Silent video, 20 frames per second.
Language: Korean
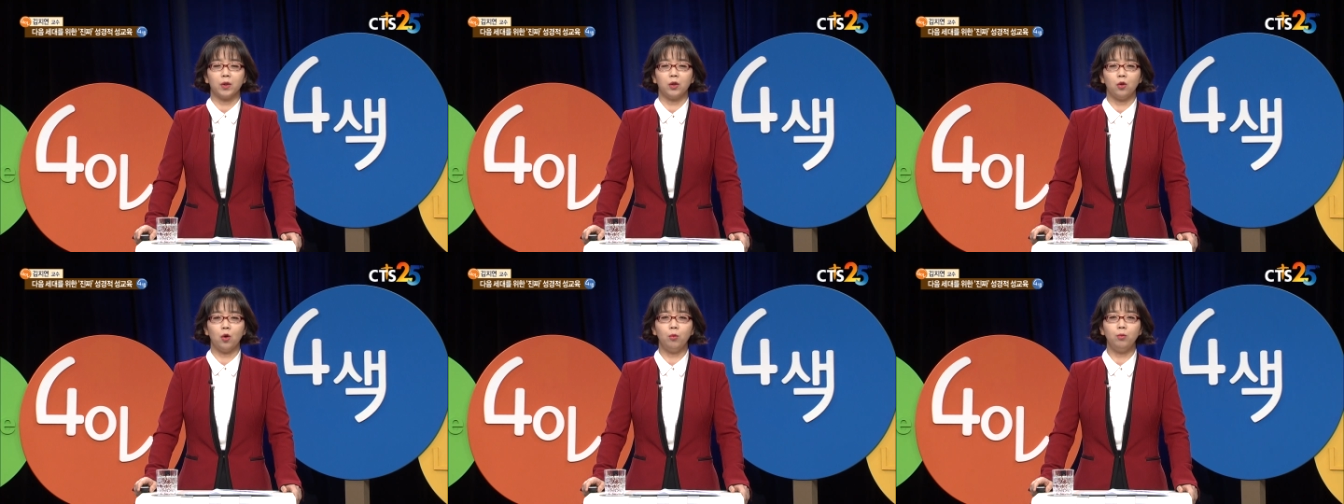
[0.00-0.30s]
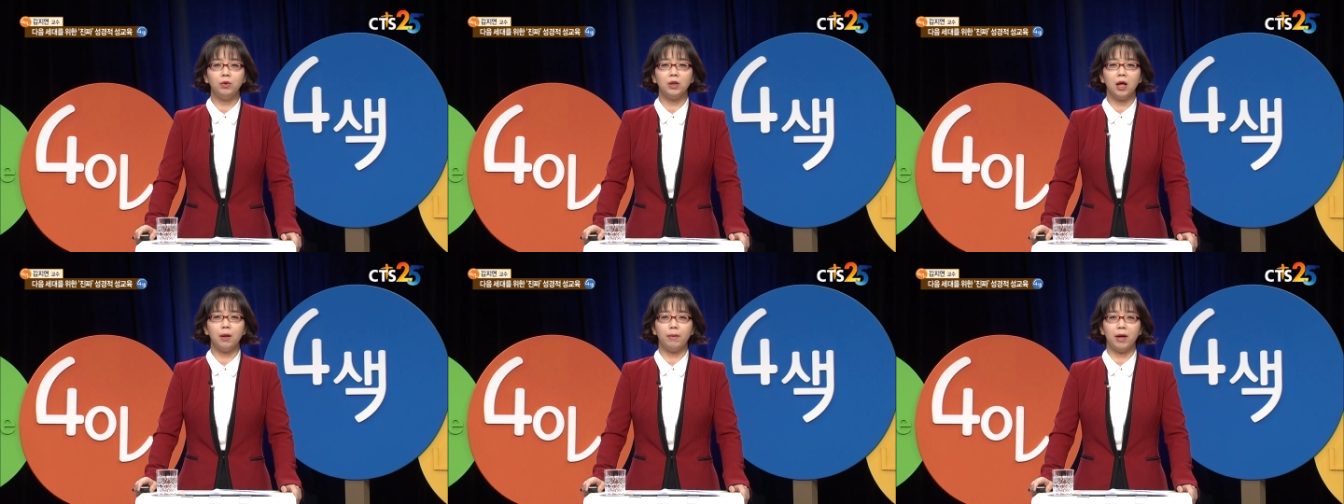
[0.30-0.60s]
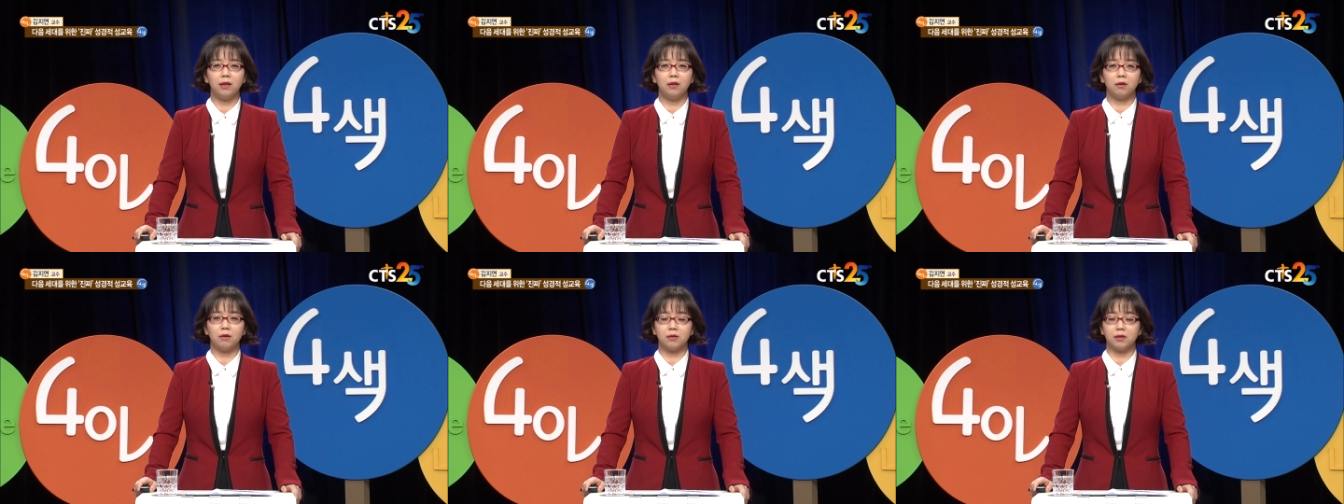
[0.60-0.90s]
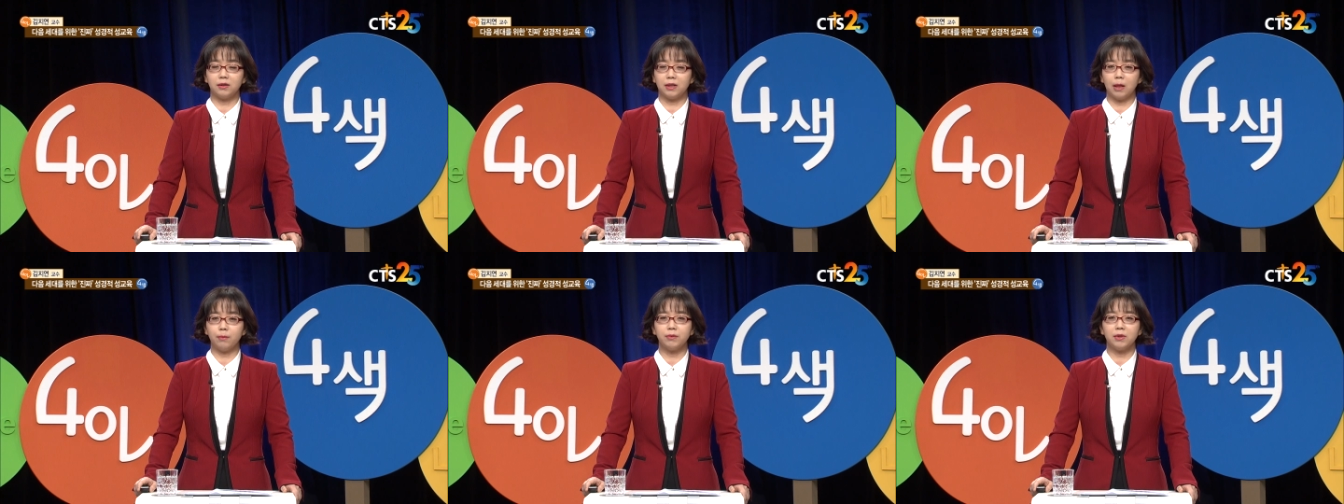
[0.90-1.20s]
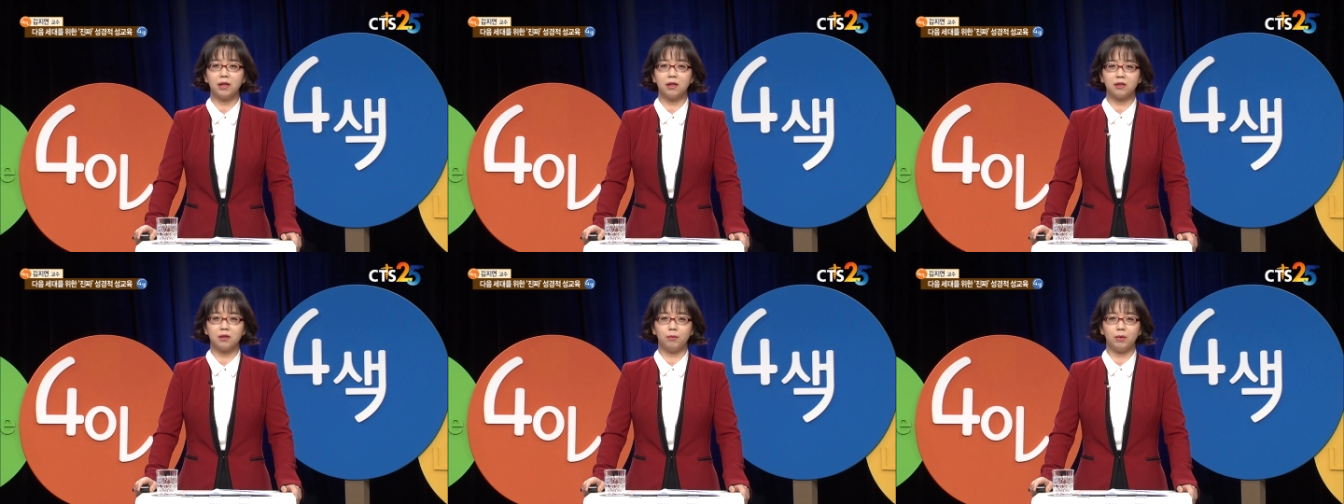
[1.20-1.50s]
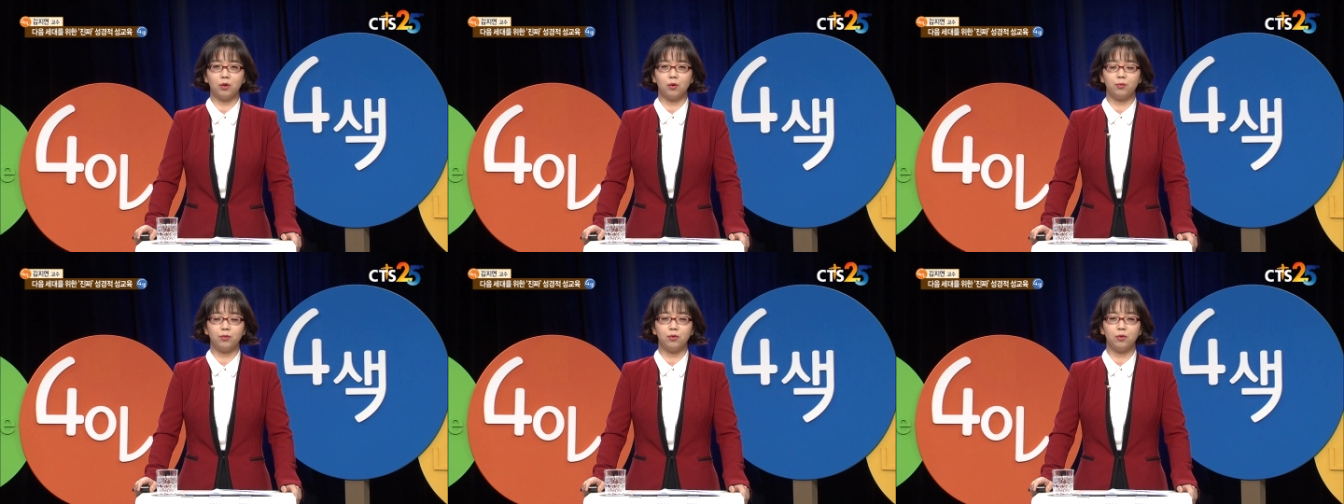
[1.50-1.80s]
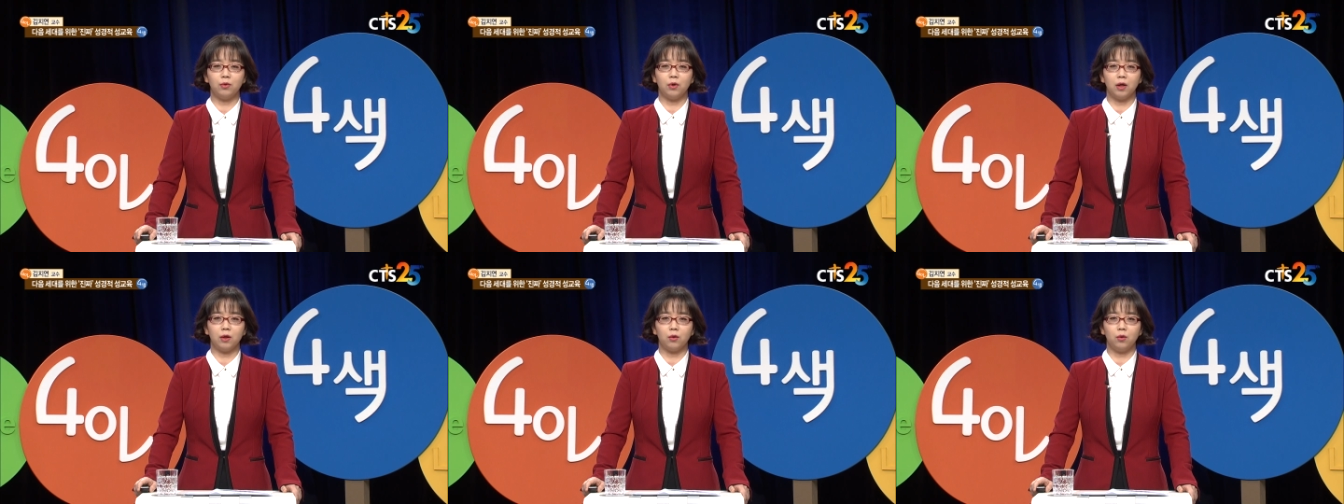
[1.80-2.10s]
너무나 많은 것을 탑재했음에도
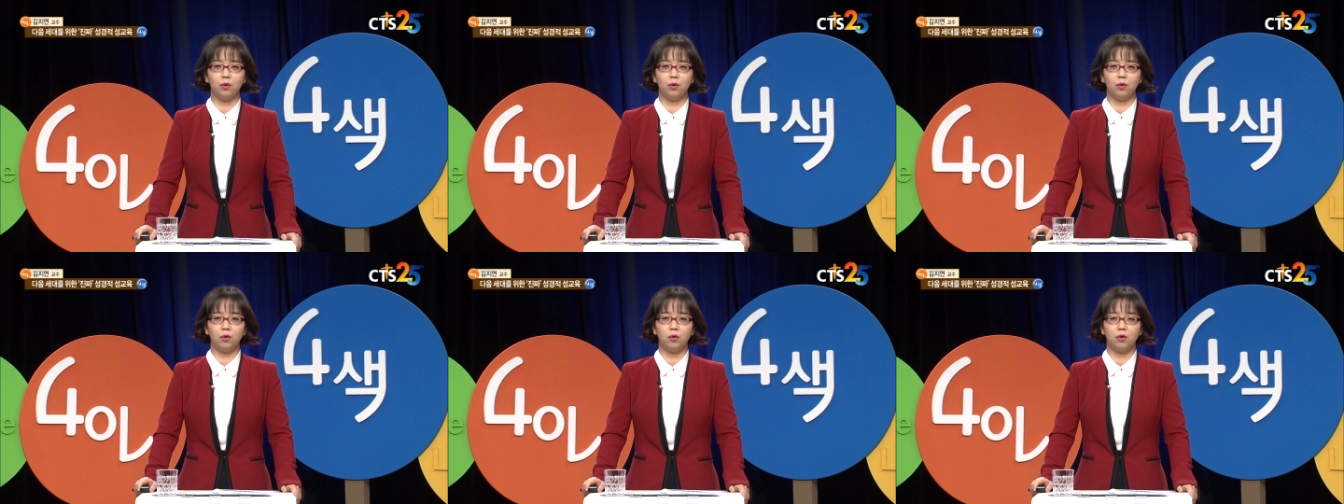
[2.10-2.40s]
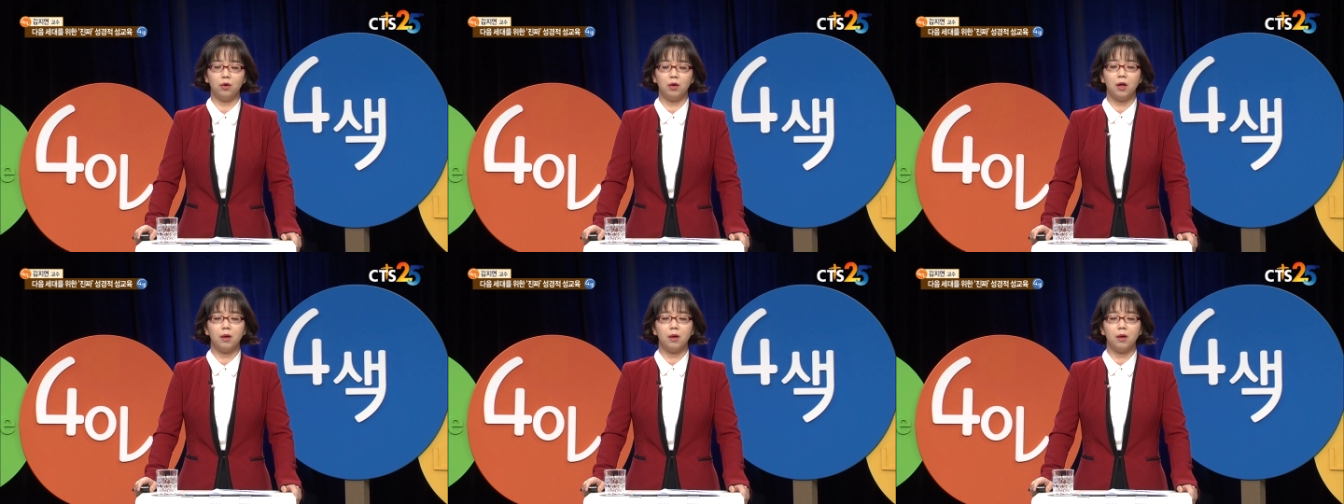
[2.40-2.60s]
불구하고